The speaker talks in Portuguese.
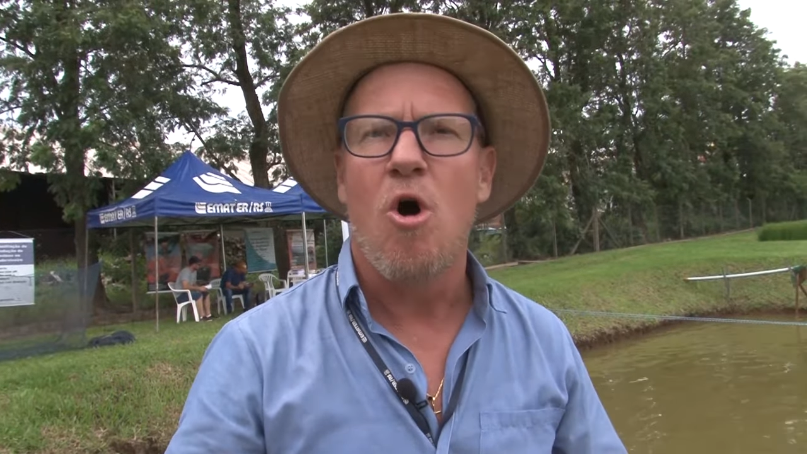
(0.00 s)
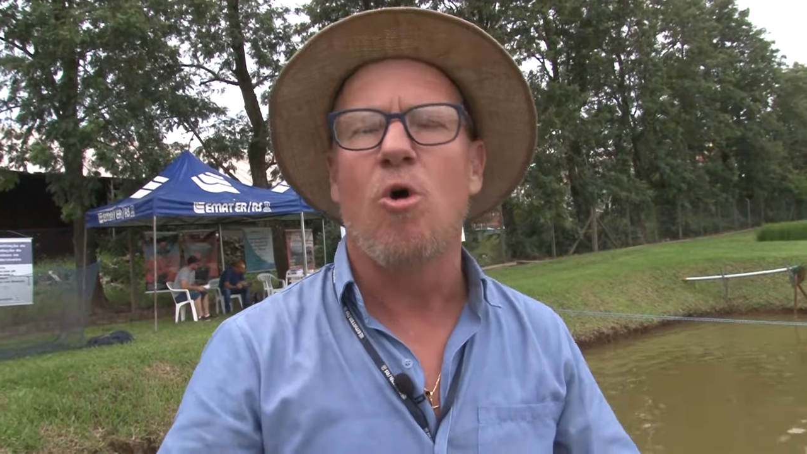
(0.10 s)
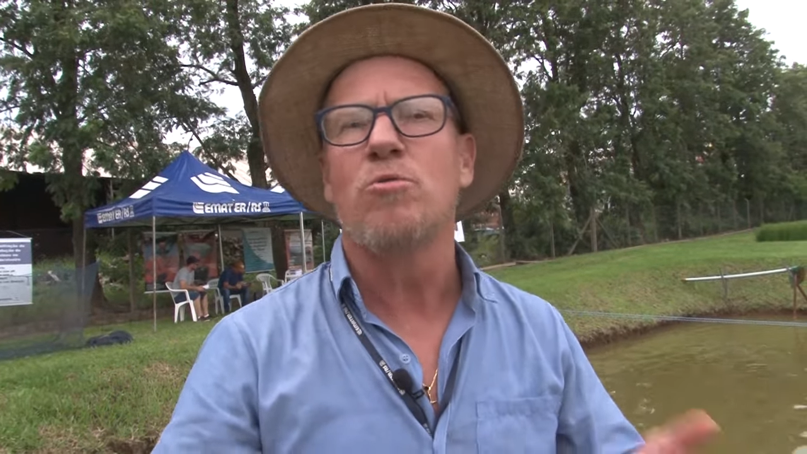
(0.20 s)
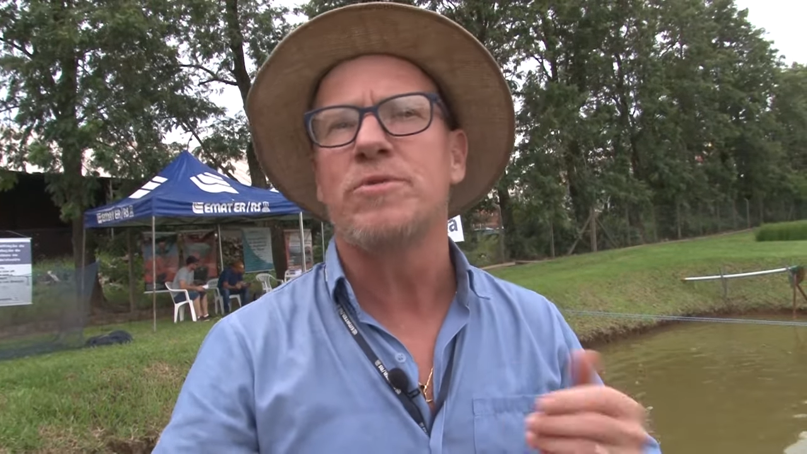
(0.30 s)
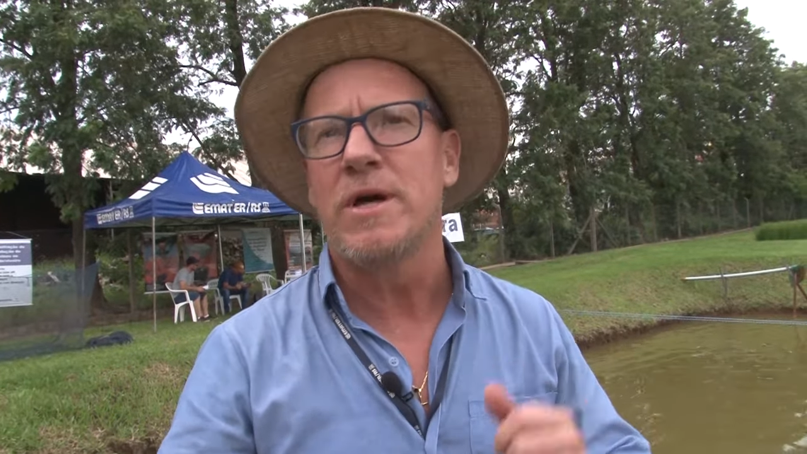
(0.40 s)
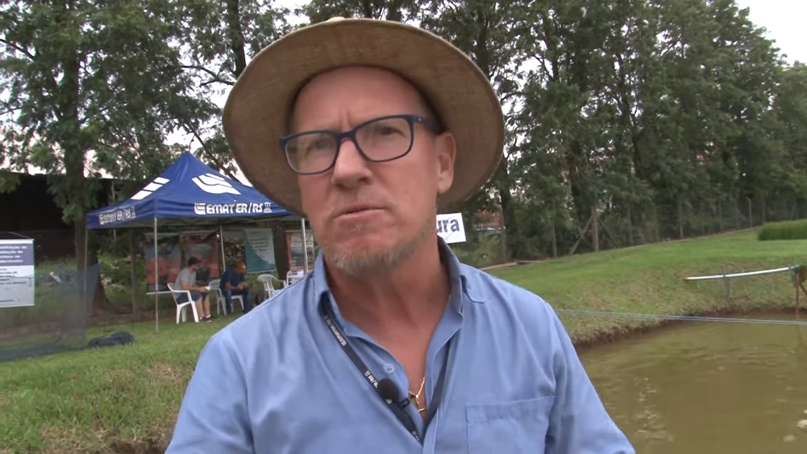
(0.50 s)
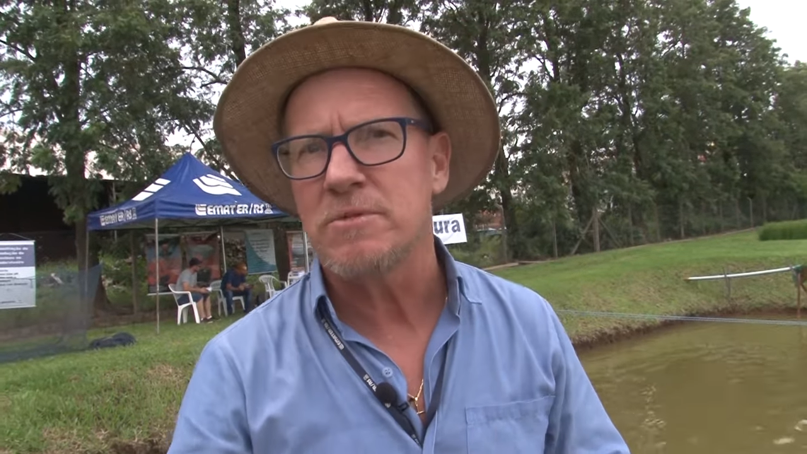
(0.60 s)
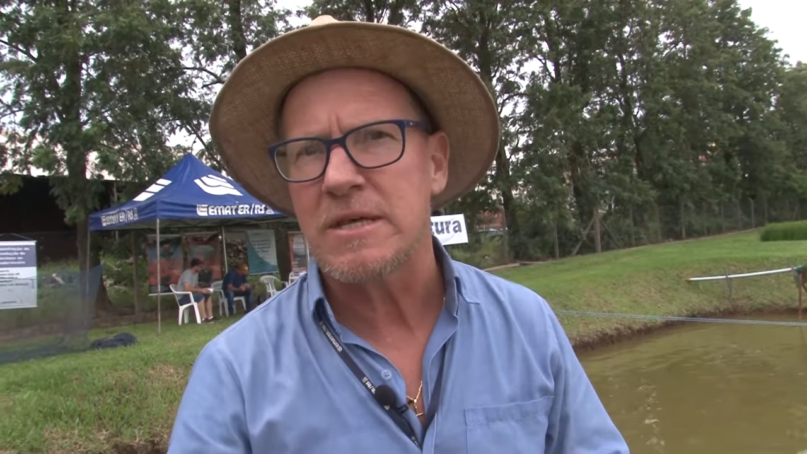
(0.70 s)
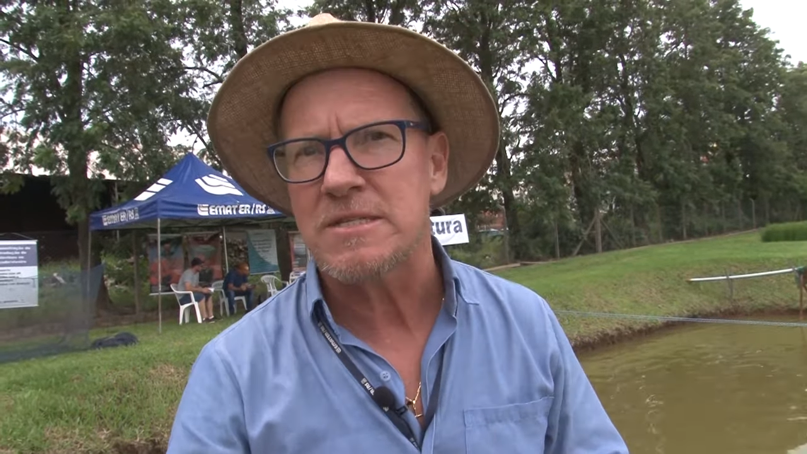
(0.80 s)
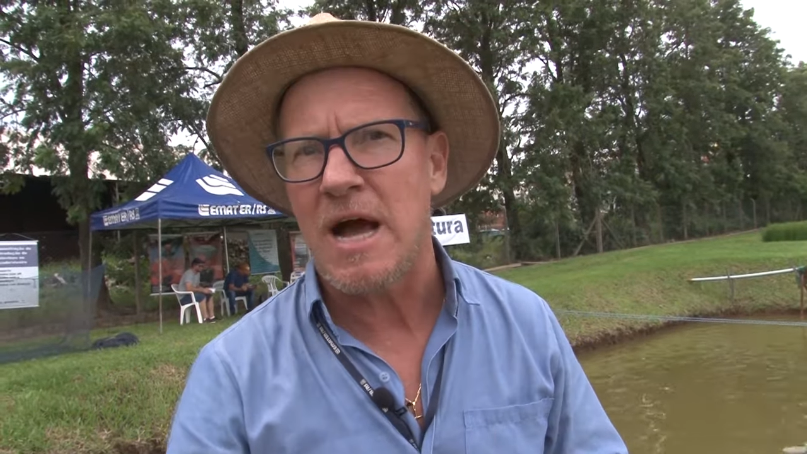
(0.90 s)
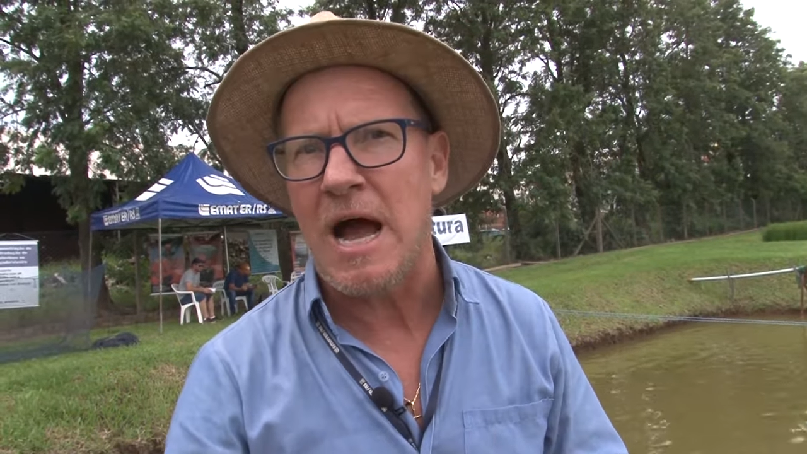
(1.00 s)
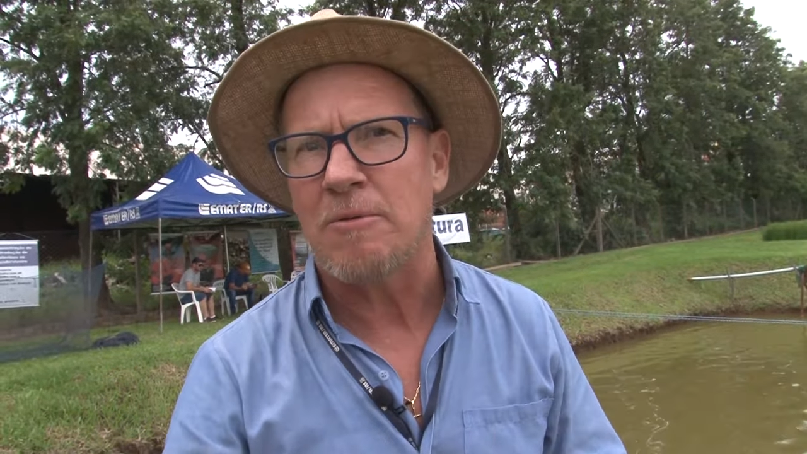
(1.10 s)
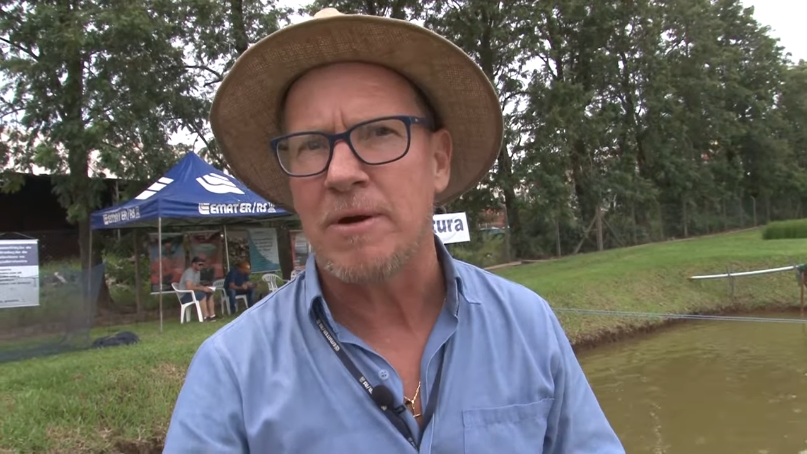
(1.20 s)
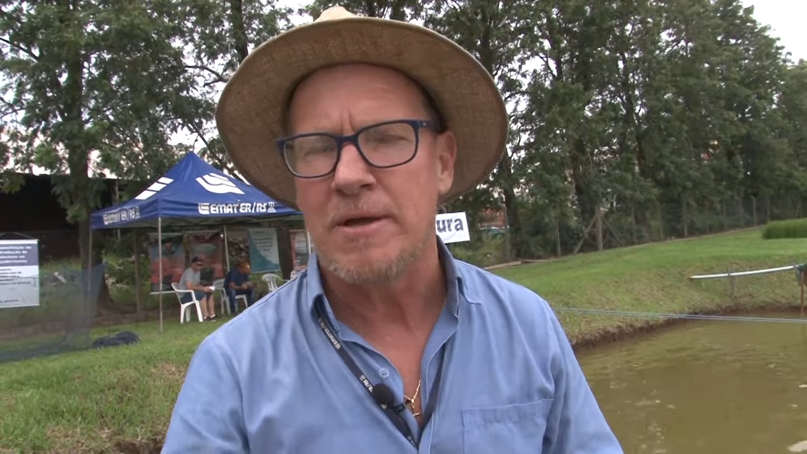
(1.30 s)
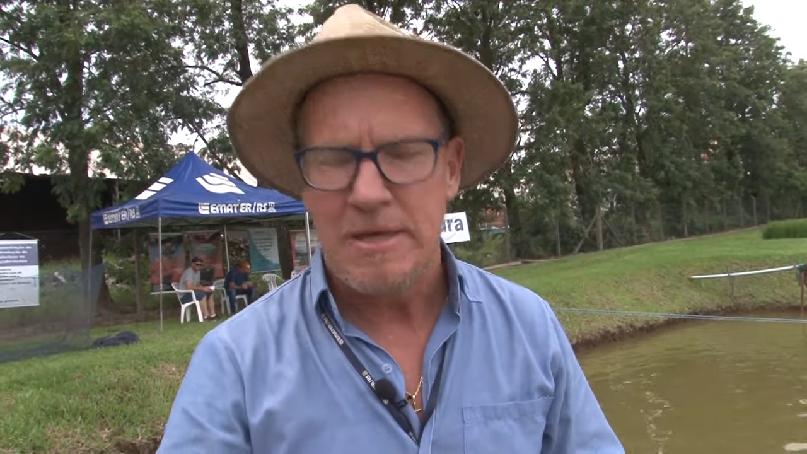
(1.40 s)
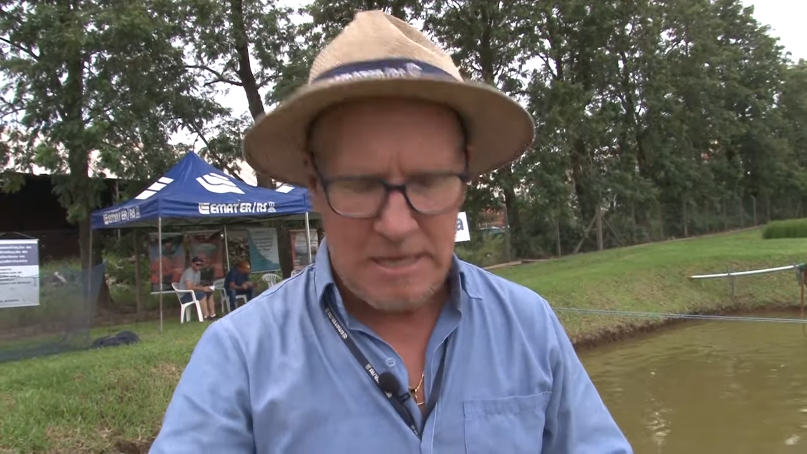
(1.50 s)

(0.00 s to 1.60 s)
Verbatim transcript: ou não desta água.